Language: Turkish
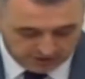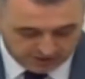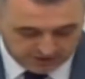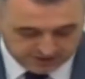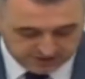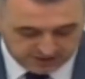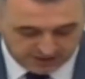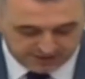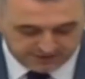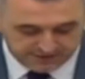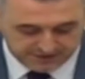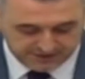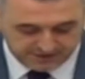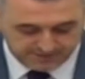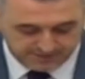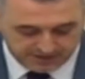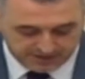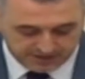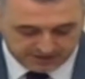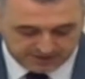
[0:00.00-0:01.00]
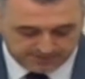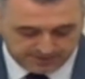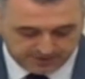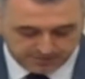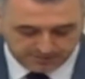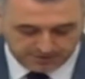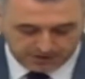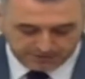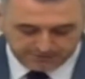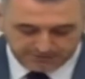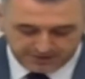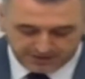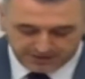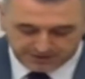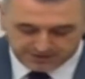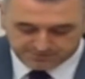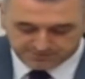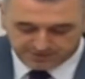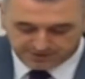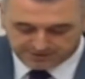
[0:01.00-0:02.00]
Sadece belirli bir mal veya
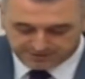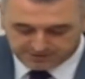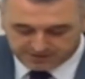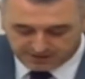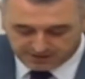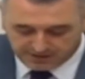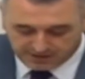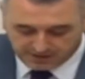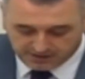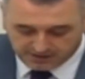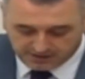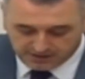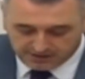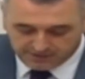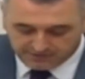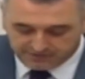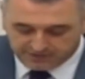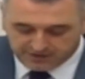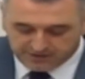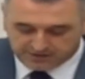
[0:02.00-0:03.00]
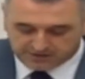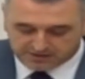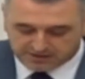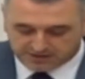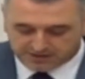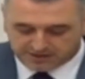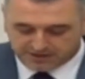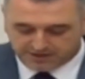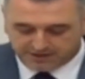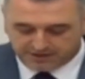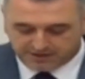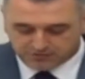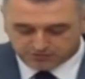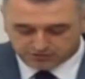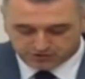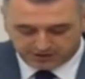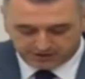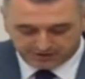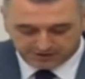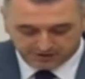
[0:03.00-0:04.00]
hizmet değil, fiyatlar genel
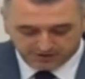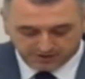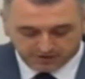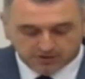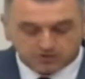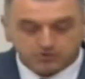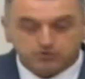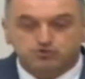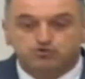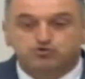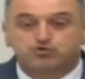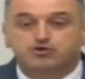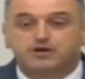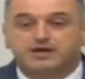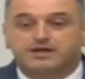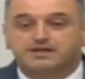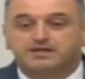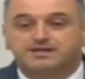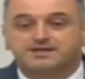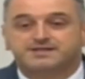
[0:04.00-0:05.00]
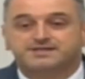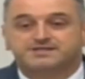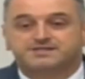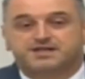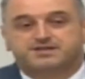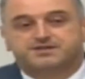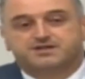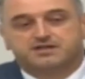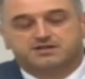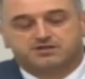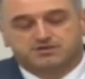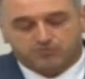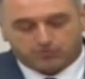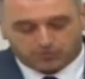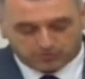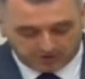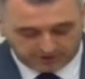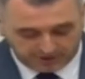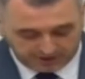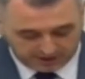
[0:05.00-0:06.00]
düzeyinin sürekli hissedilir
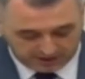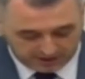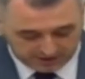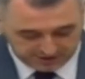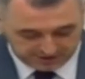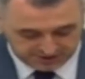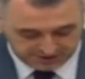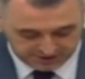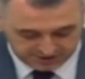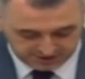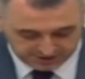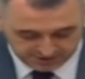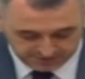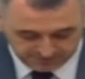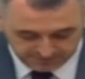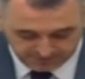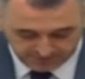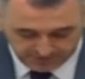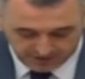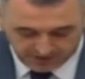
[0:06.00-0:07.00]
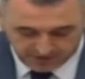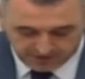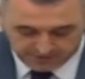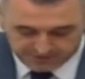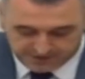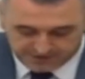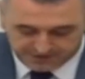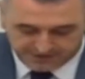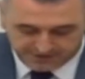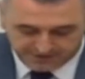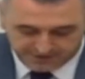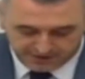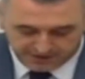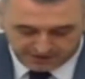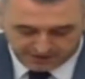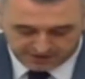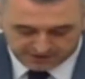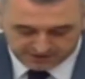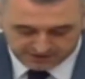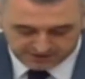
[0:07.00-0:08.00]
olarak artışıdır. Nedenler
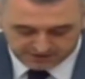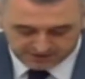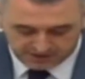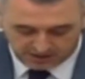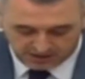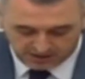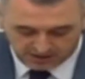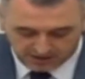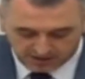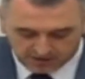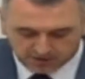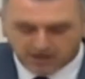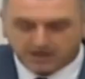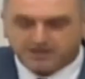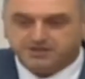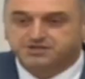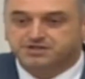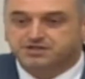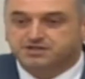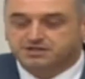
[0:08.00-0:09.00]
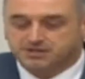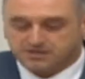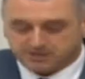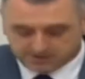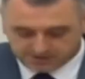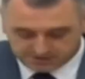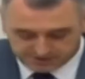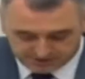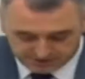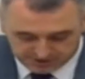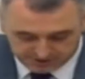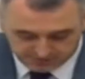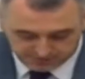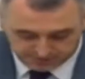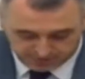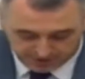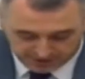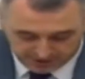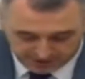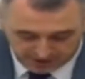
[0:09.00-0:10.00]
arasında karşılıksız
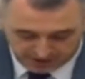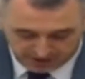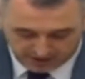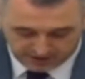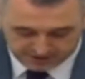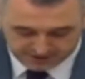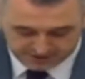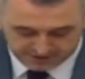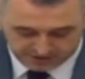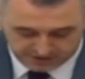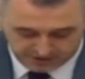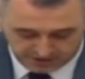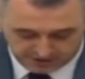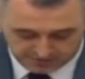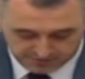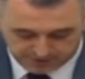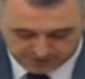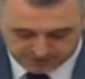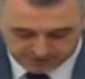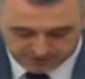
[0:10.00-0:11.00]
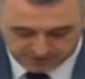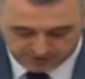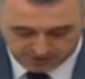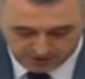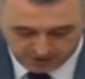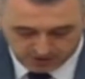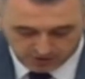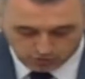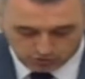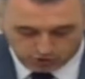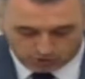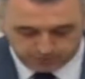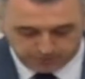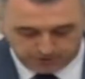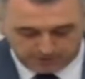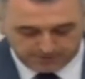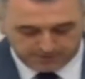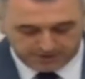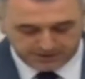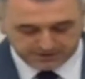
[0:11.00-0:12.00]
para arzının artması,
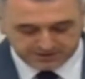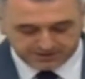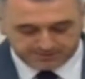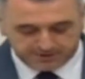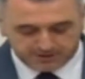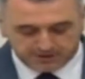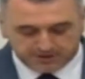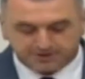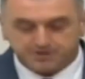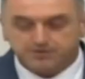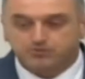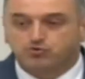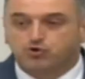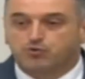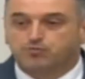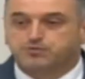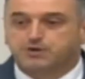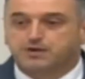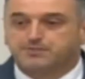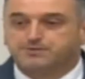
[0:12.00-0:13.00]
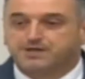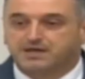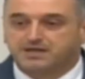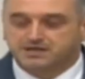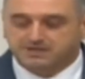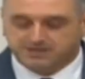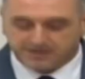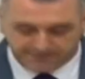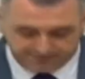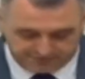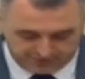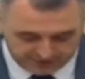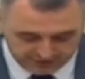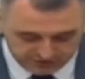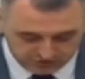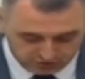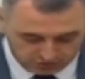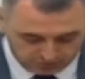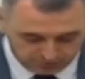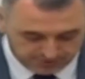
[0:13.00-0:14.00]
toplam harcamaların toplam gelirden
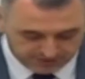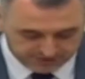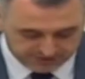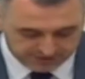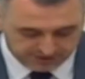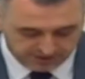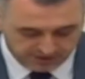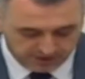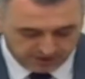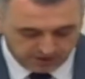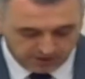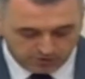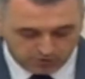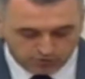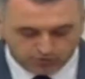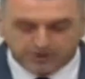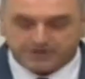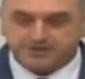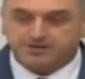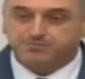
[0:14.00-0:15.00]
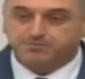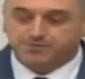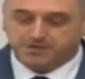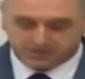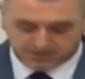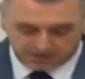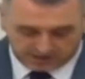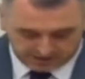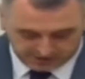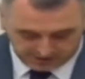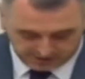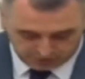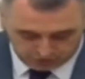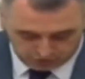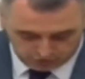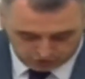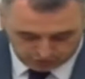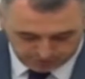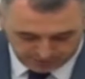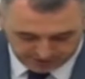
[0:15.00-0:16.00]
fazla olması, üretim miktarının
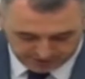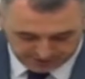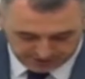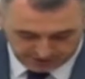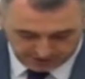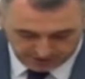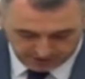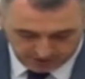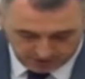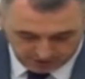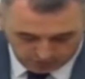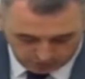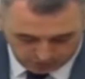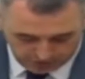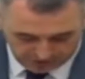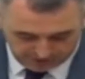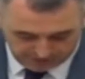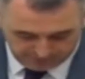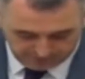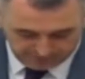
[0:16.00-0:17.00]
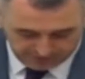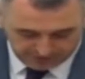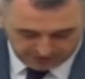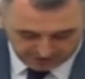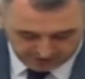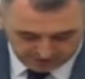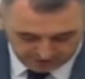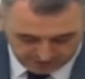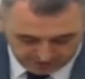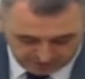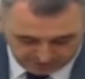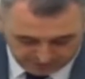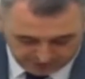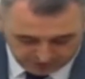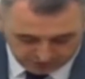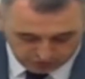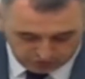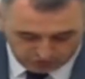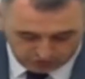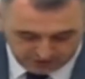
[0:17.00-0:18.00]
düşmesi, üretim
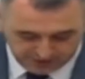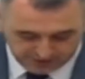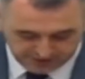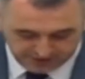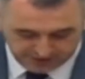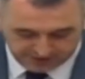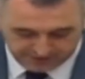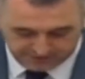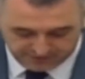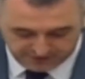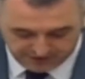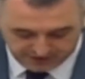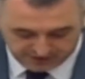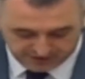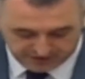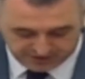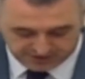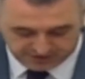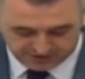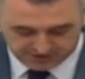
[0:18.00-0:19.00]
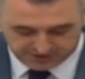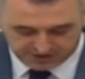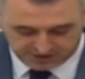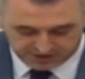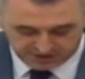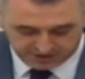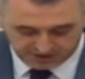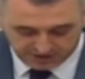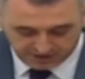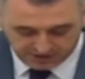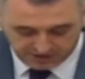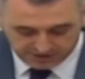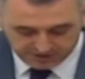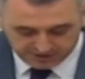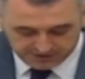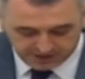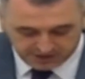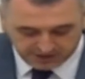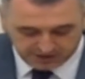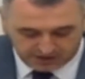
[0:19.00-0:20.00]
faktörlerindeki fiyat artışları,
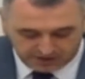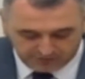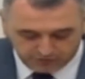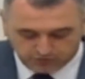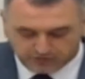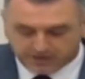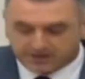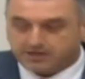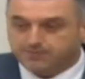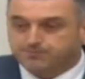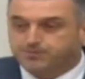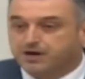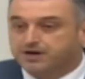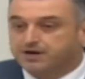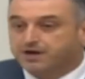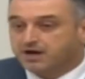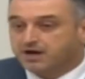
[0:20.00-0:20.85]
tedavüldeki para